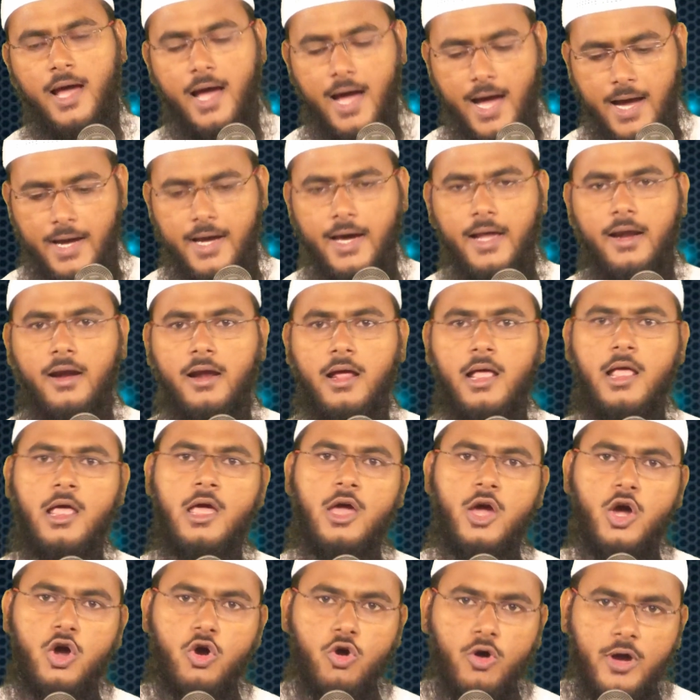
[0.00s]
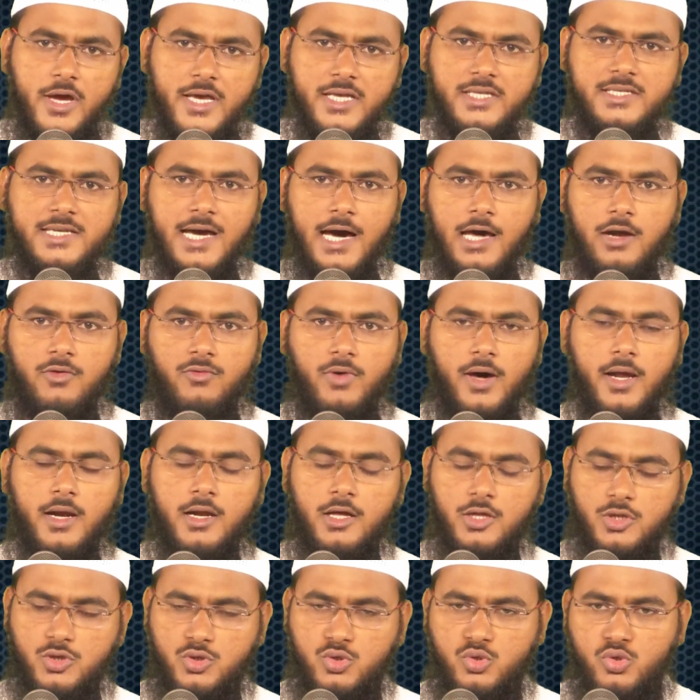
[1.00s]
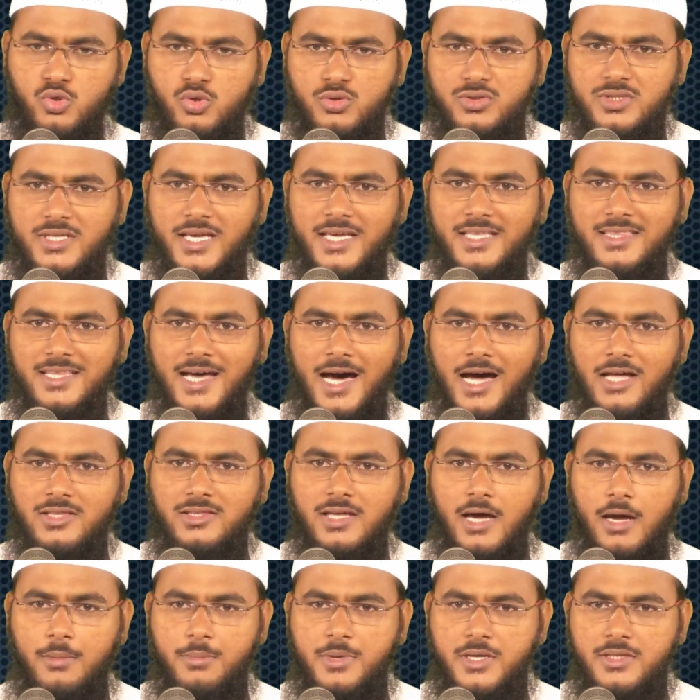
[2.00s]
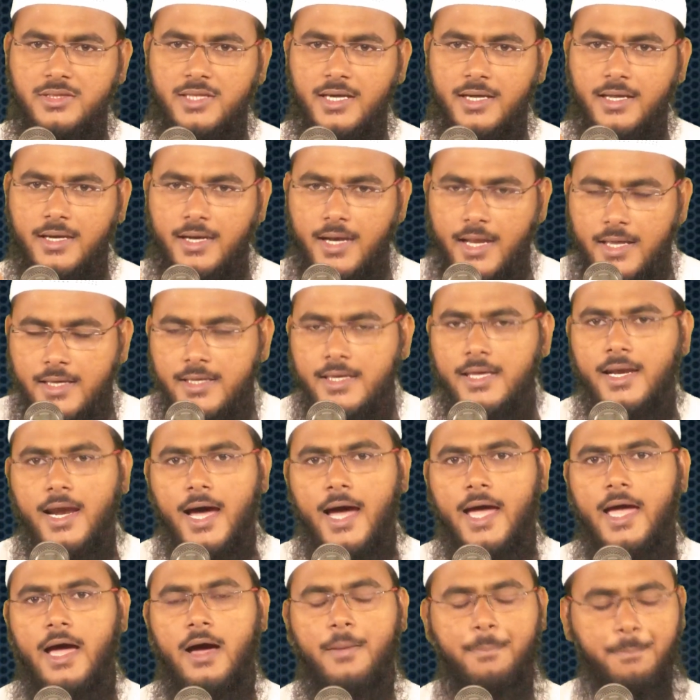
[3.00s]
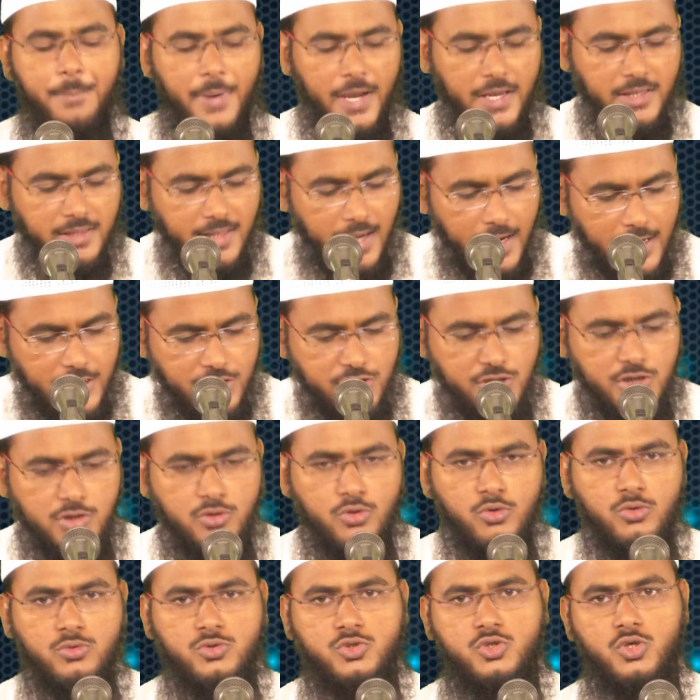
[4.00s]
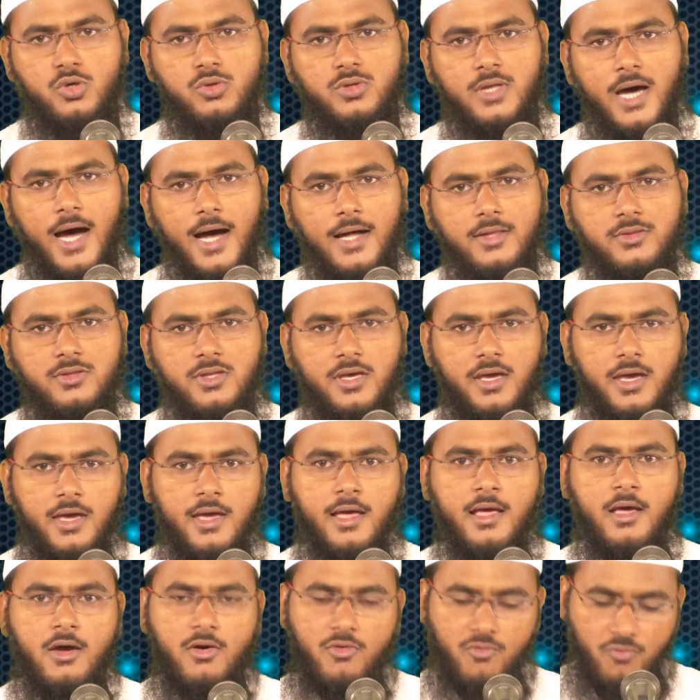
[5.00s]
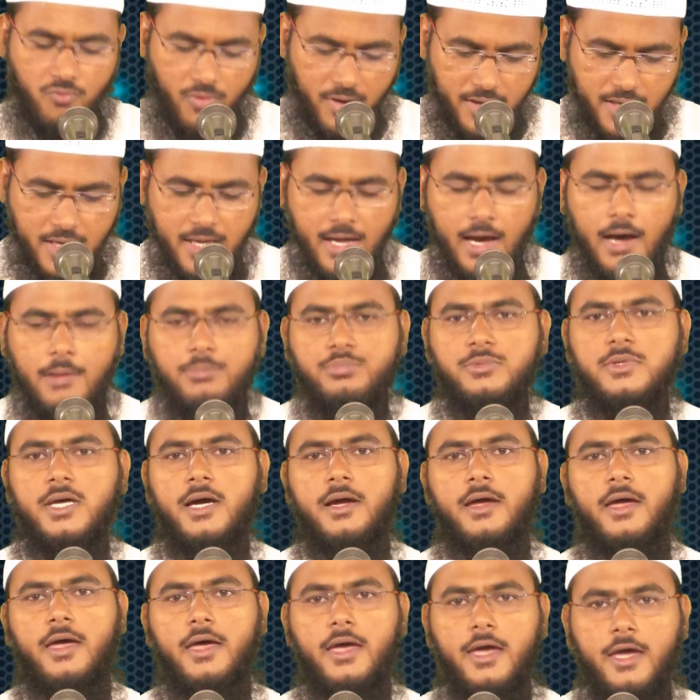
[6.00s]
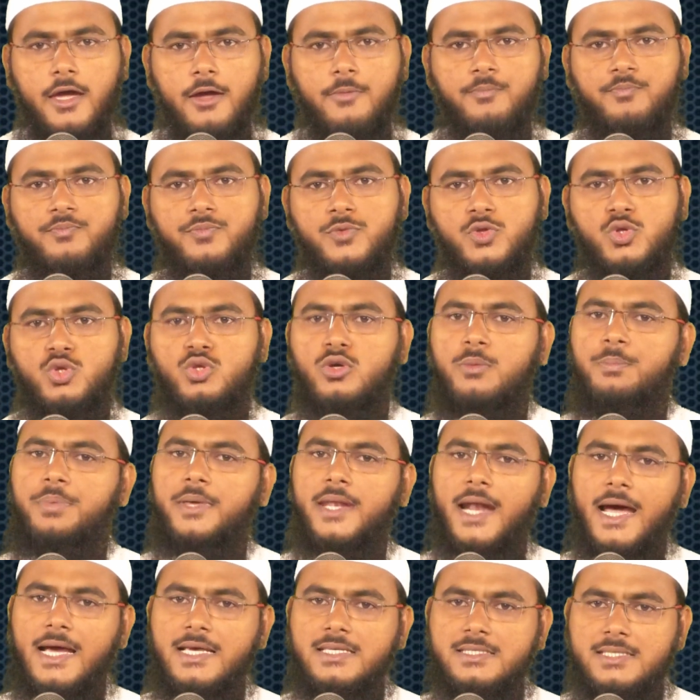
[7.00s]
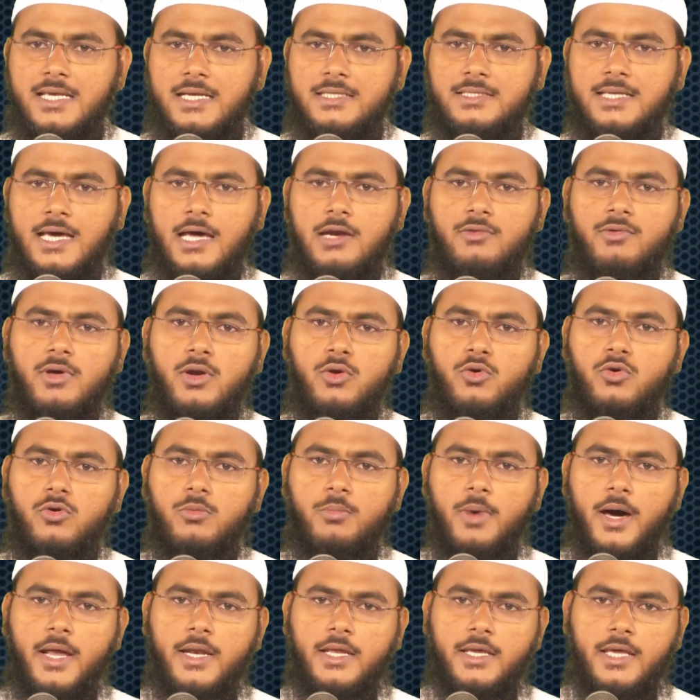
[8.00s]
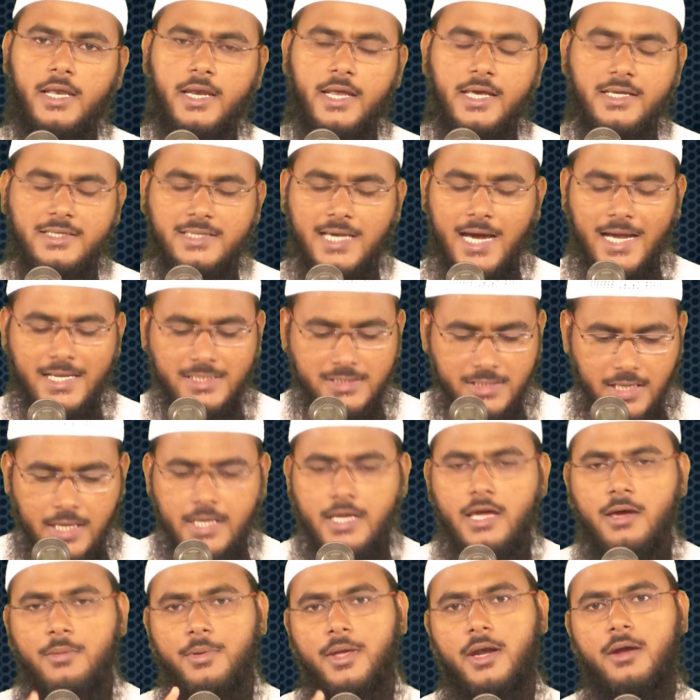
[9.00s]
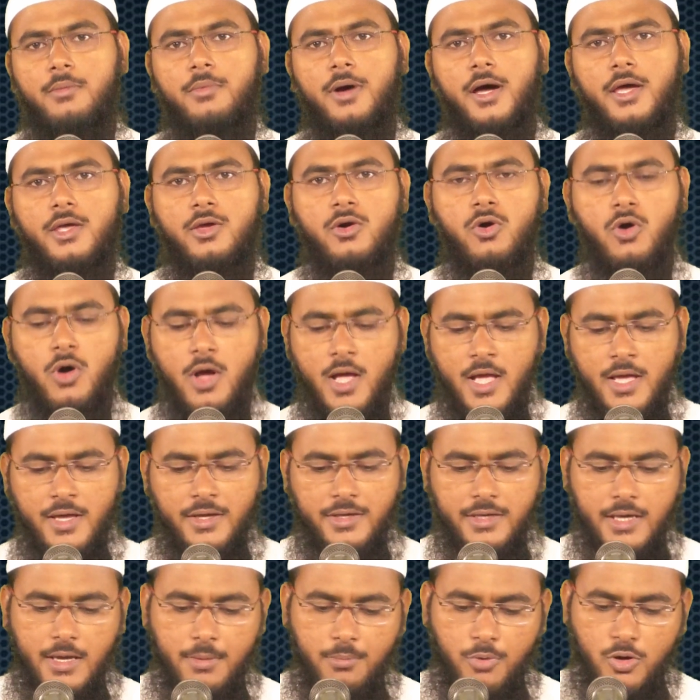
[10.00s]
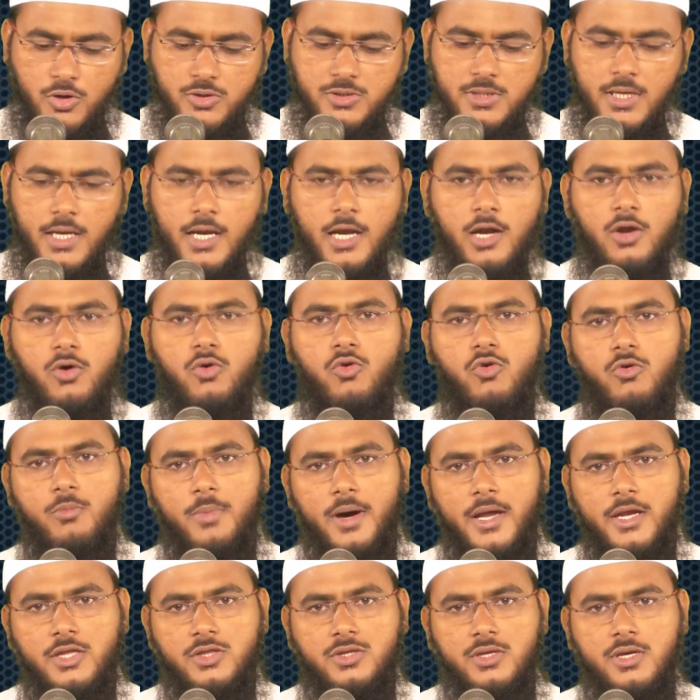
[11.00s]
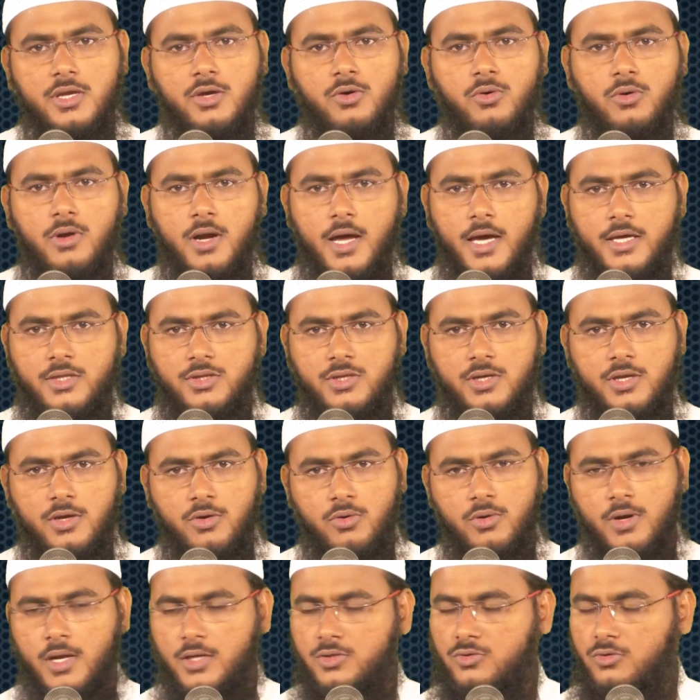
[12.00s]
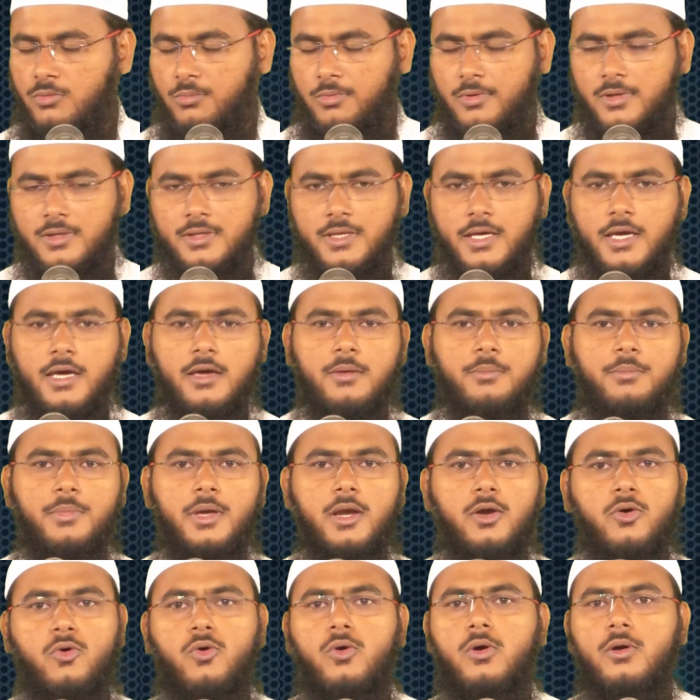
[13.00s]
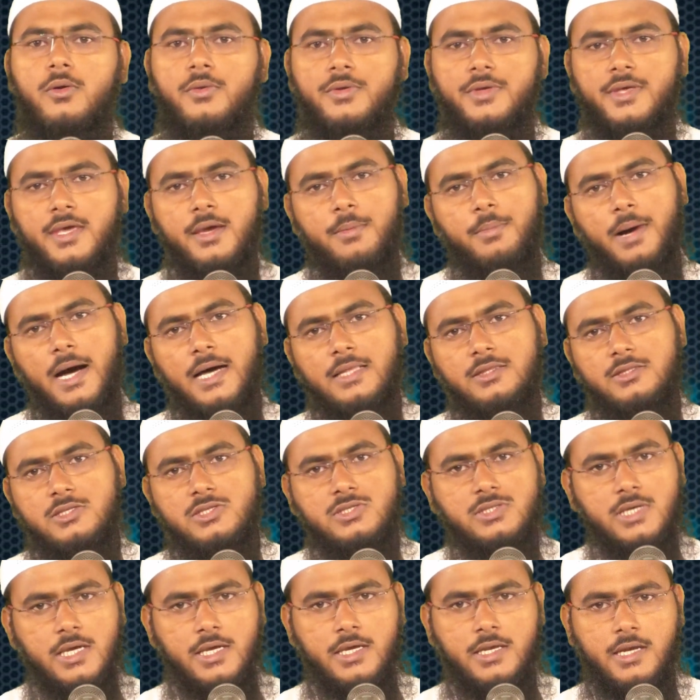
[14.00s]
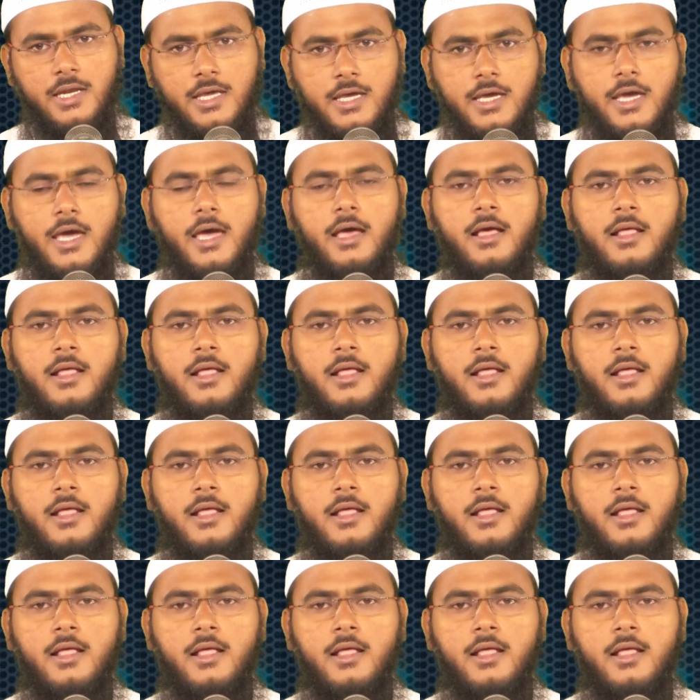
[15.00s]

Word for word: अगर कोई जानवर दूध के दांत अभी तक नहीं गिराया पैदाइशी जो दांत है वही अब तक है तो फिर ऐसा जानवर क़ुरबानी के लिए जायज़ नहीं है मेरे भाइयों ये बहुत सारे लोग उम्र इतनी होना इतनी होना जो बोलते हैं बिल्कुल ये बात सही नहीं है